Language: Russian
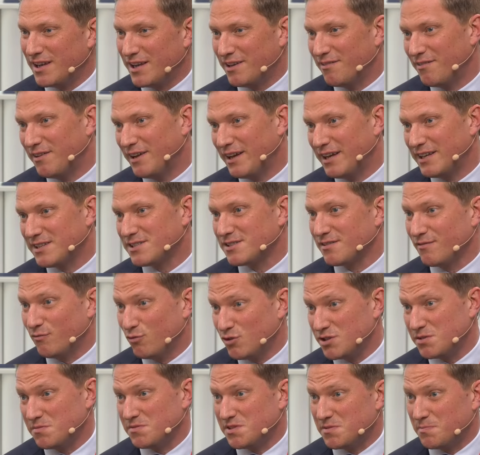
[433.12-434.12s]
является
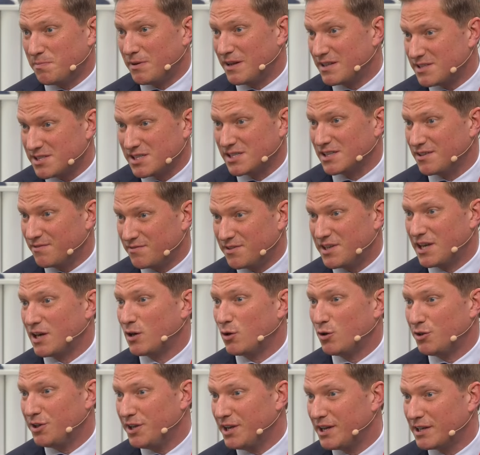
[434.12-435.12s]
80%
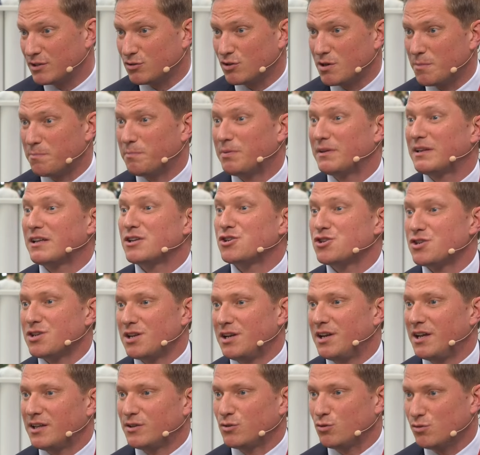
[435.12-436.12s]
тех людей, которые
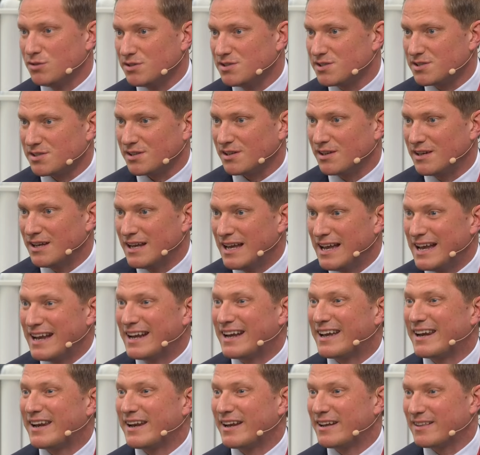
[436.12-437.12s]
положительно относятся
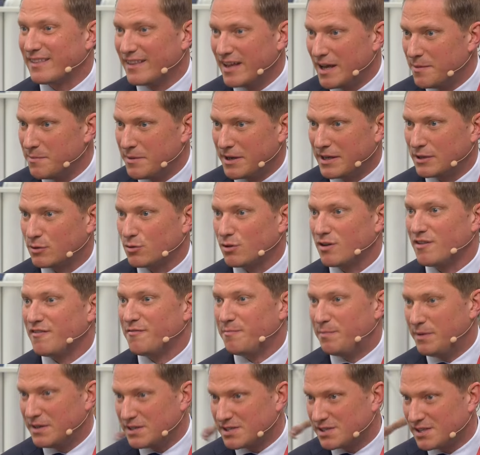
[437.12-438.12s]
к рекламе, которая
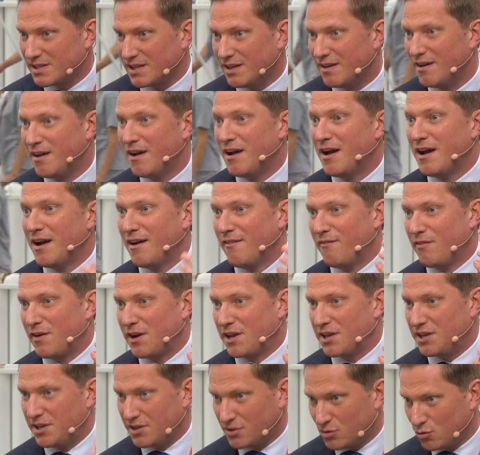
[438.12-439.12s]
вписана в
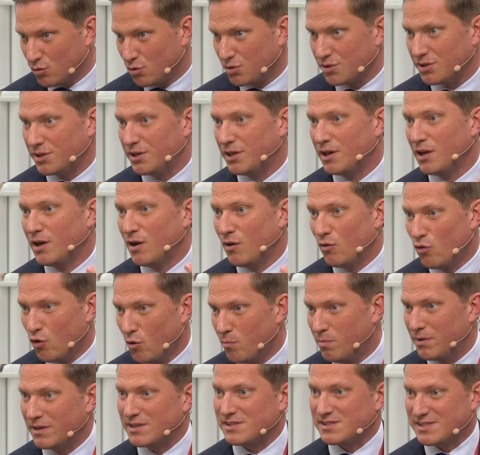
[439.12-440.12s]
архитектурный
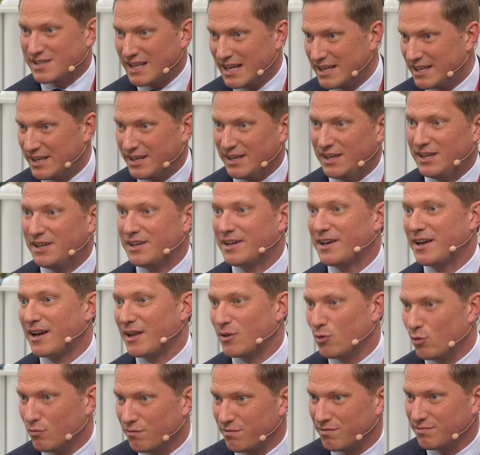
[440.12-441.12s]
облик зданий или
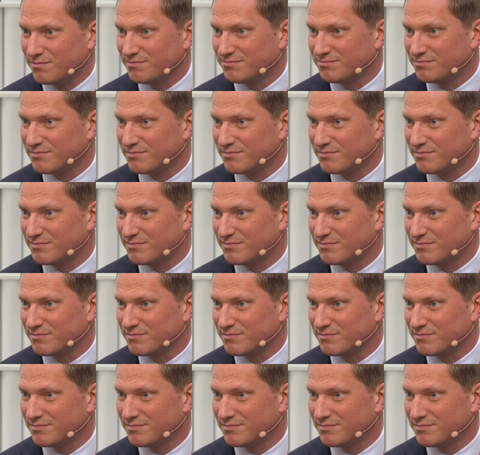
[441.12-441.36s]
городов.